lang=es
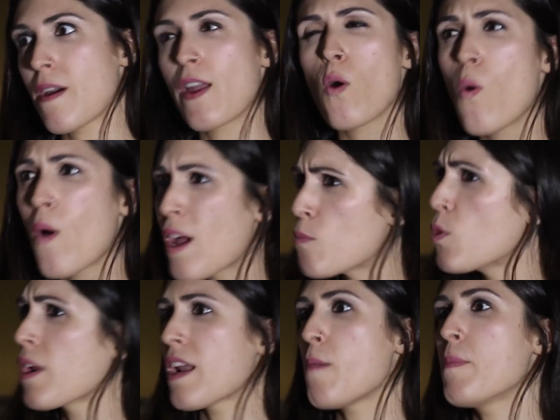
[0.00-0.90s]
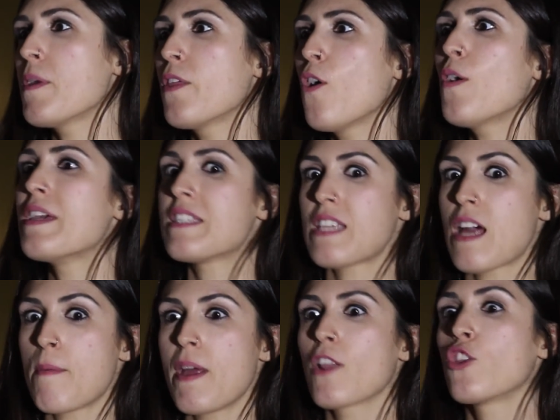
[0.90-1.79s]
saber jugar muy rápido y
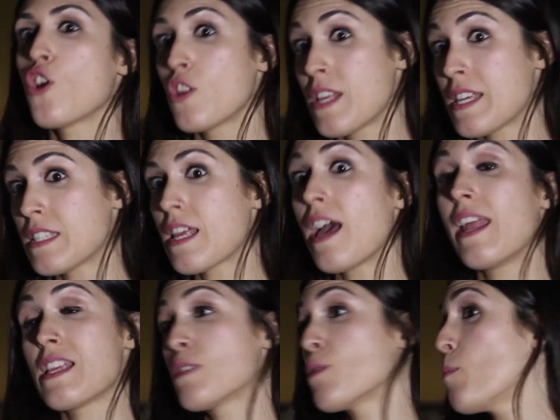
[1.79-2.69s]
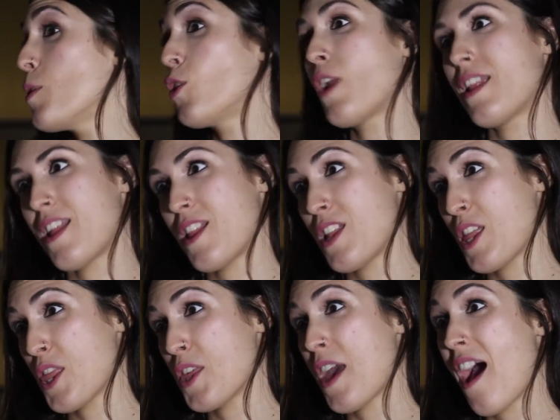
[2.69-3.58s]
saber dónde está en ese momento la
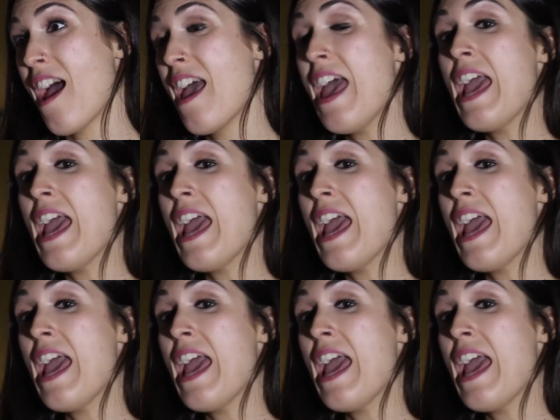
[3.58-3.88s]
tendencia.